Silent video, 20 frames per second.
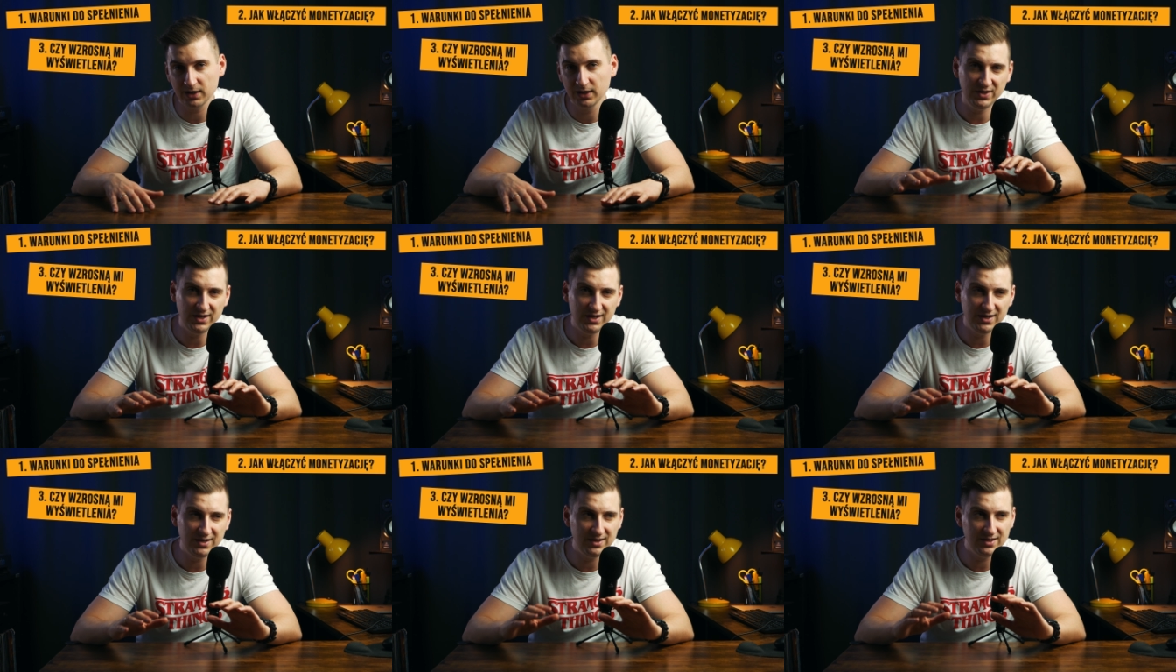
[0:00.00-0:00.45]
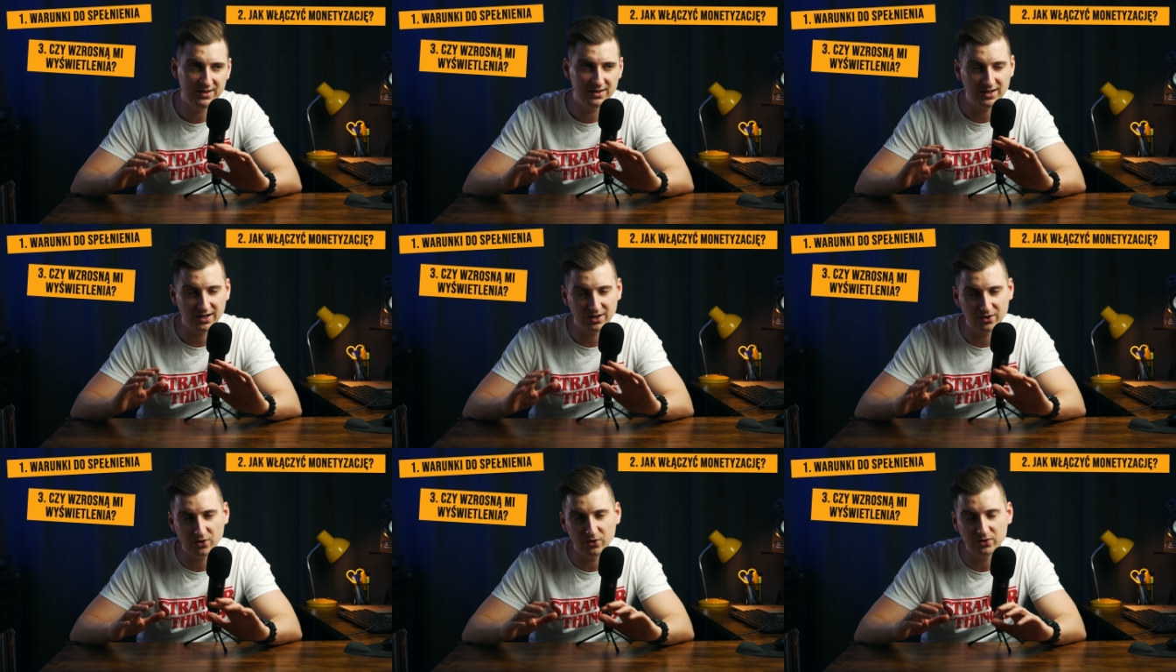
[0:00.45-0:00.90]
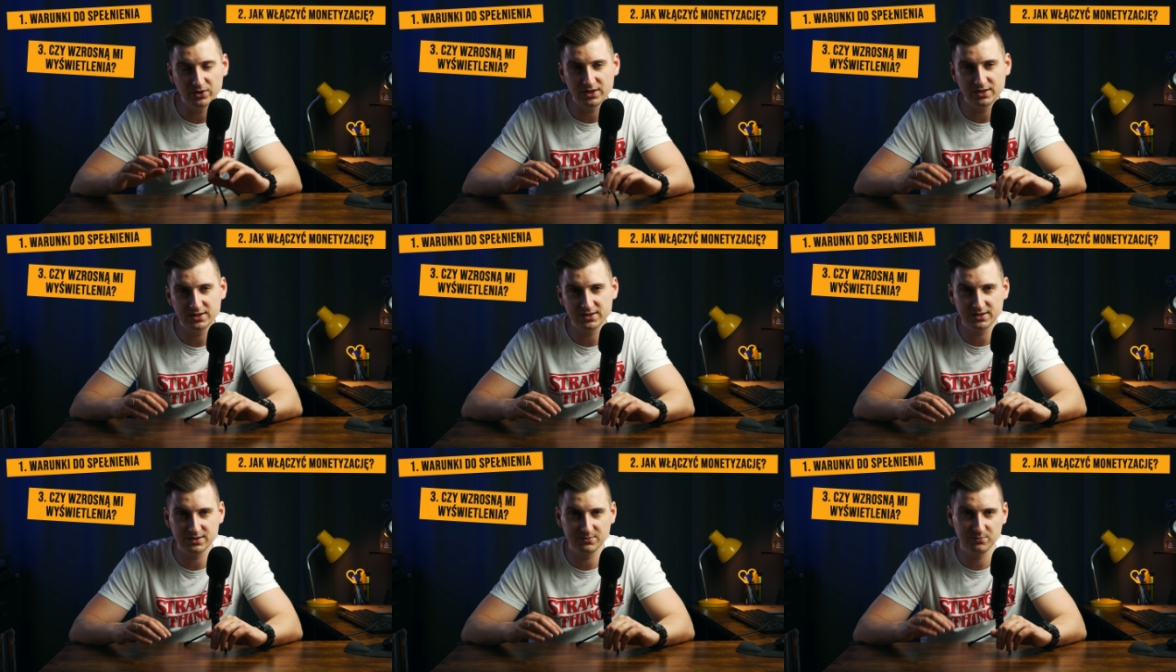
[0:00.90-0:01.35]
I na
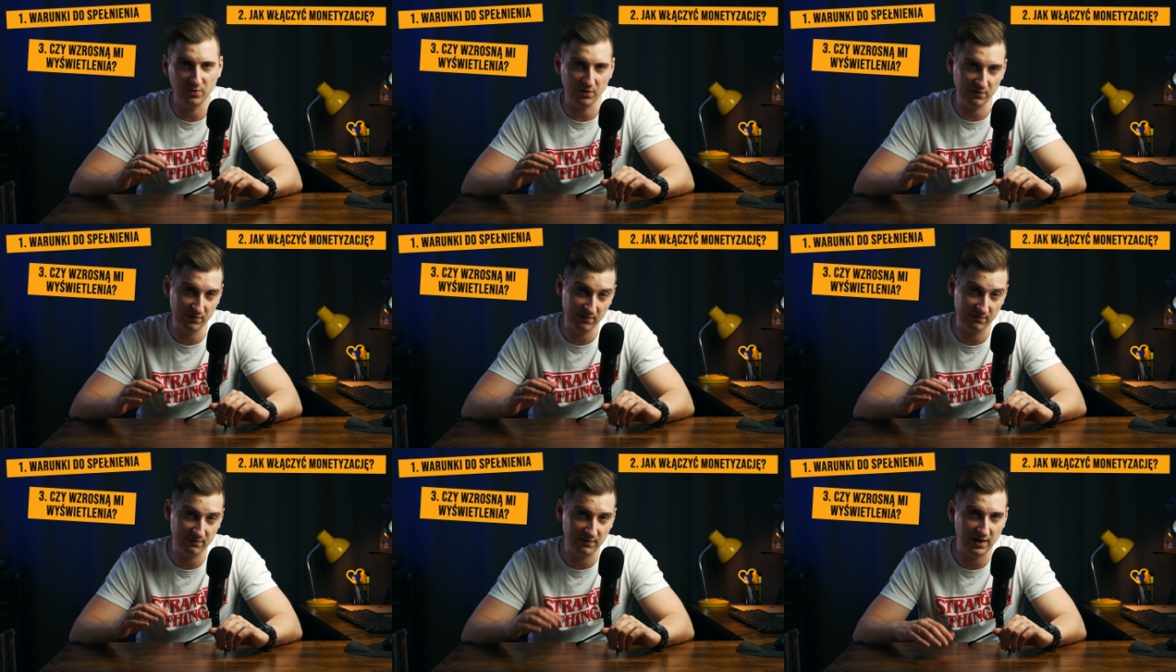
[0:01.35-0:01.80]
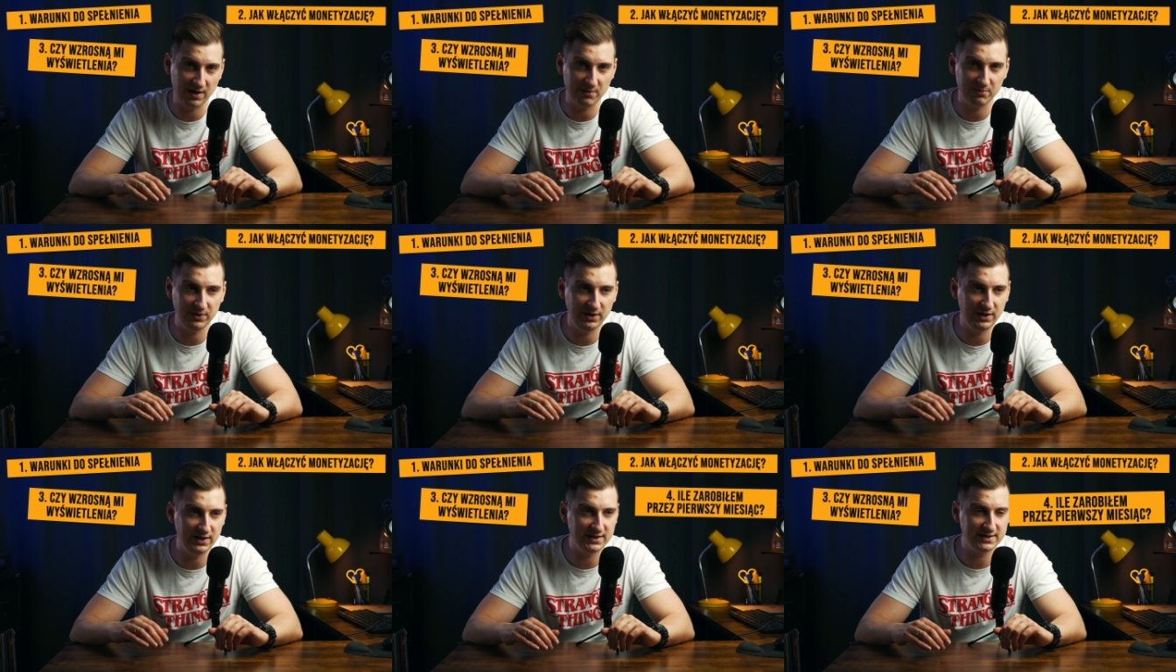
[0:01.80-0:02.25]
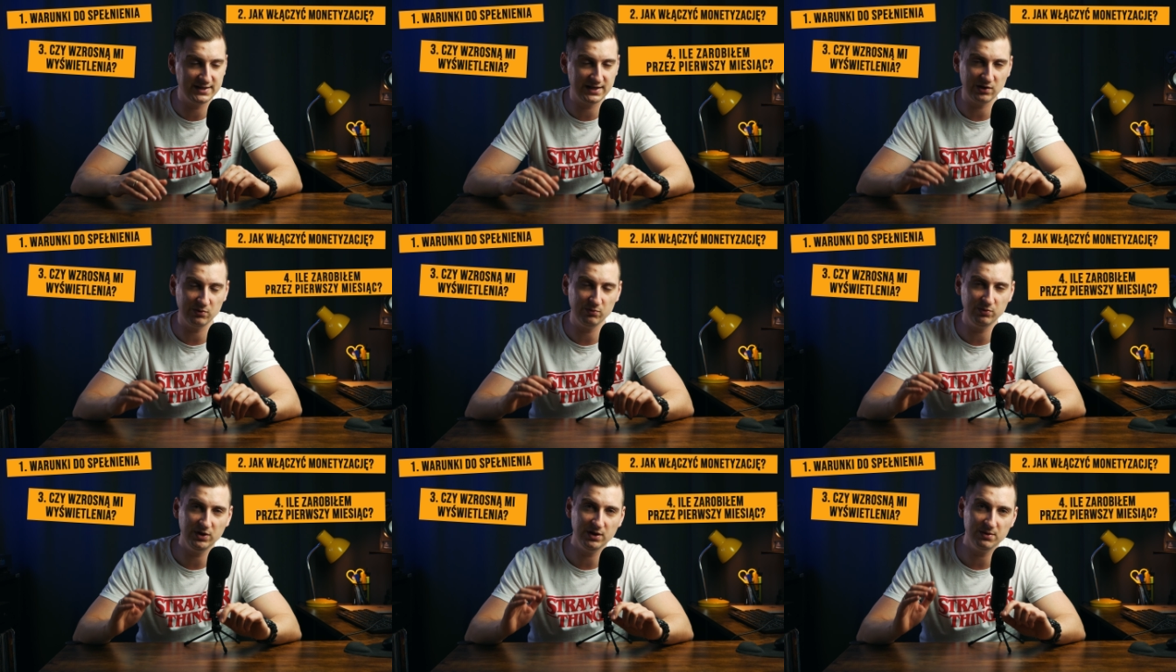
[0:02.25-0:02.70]
koniec powiem Wam, ile
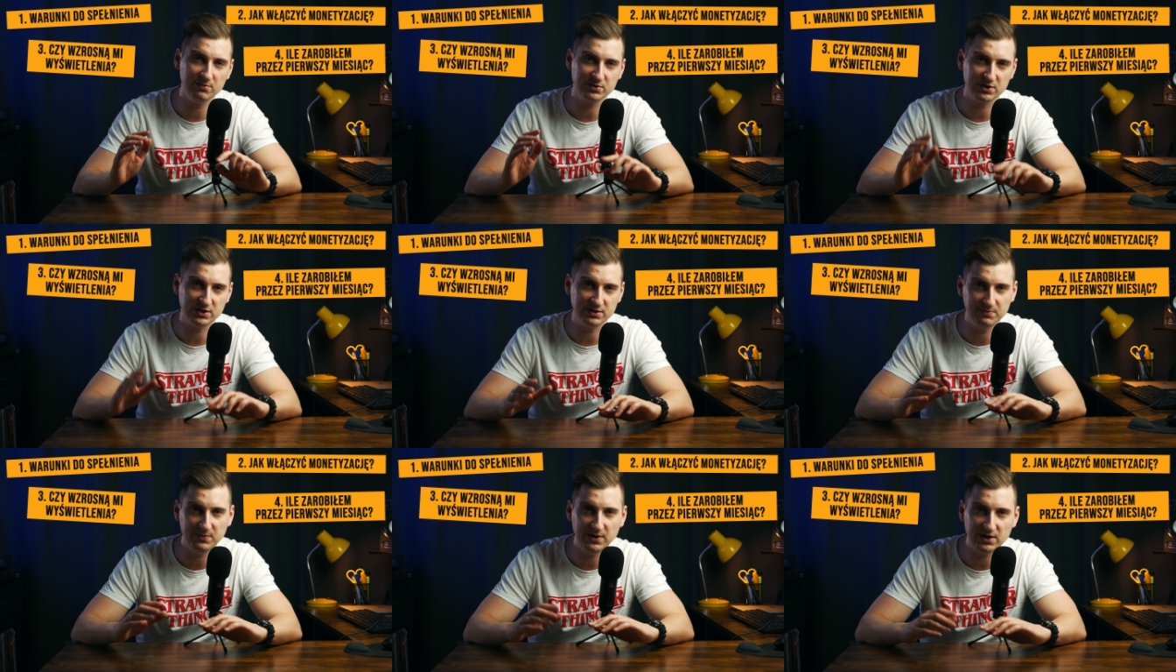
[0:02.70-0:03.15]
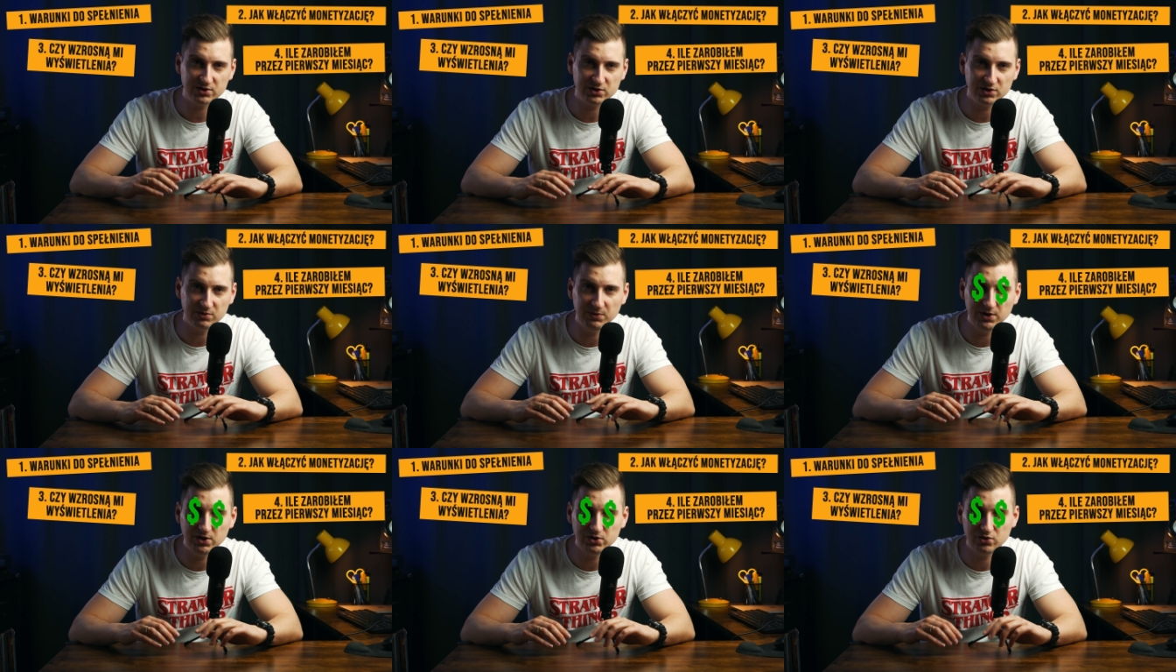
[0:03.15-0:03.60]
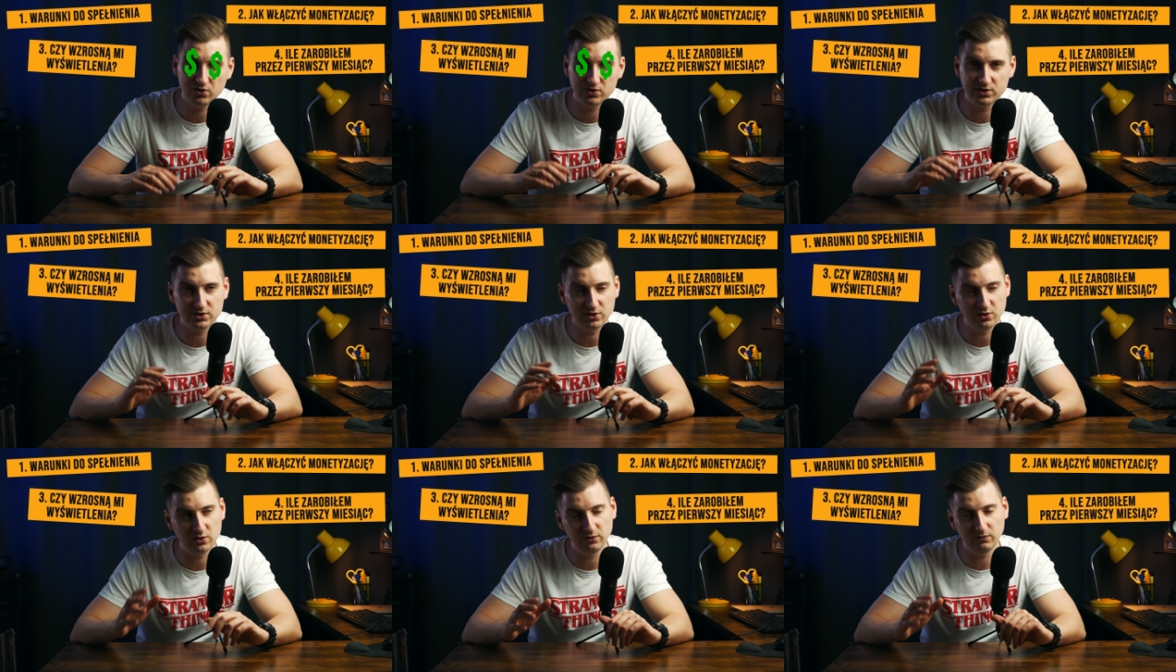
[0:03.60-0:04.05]
zarobiłem przez pierwszy
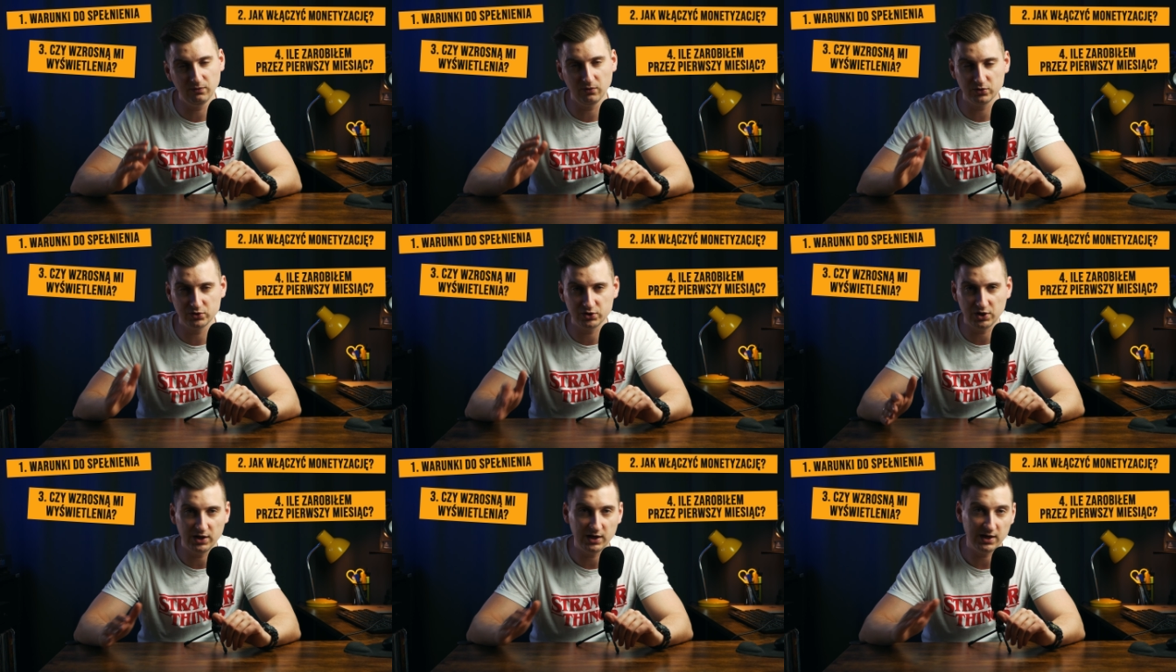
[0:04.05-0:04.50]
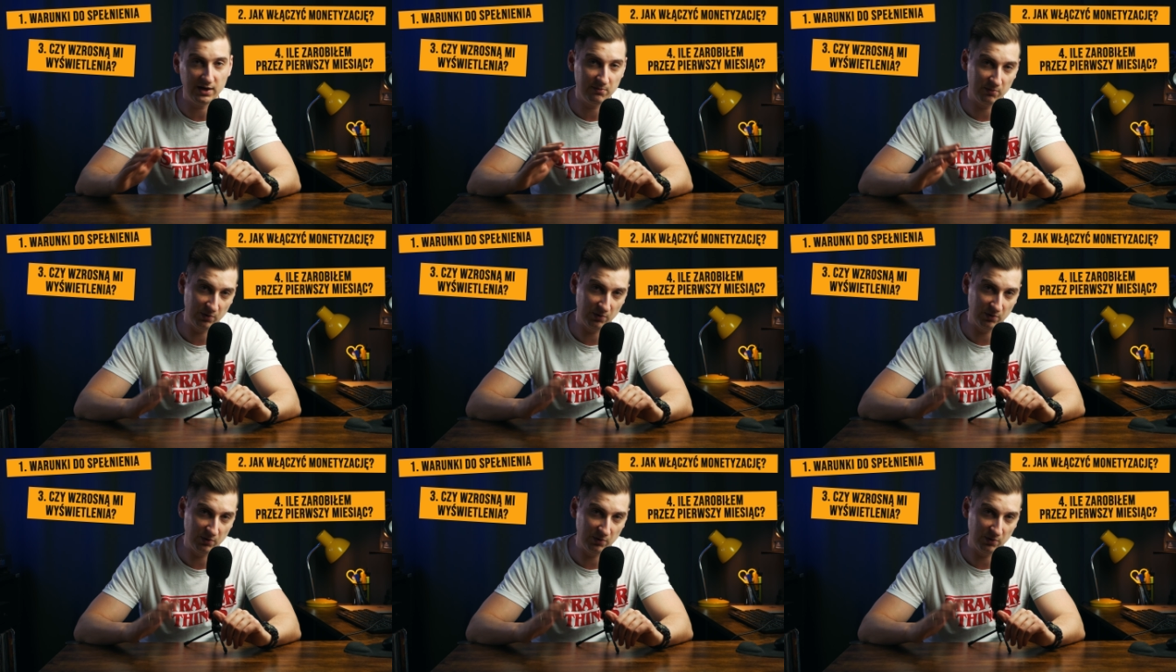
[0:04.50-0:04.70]
miesiąc od włączenia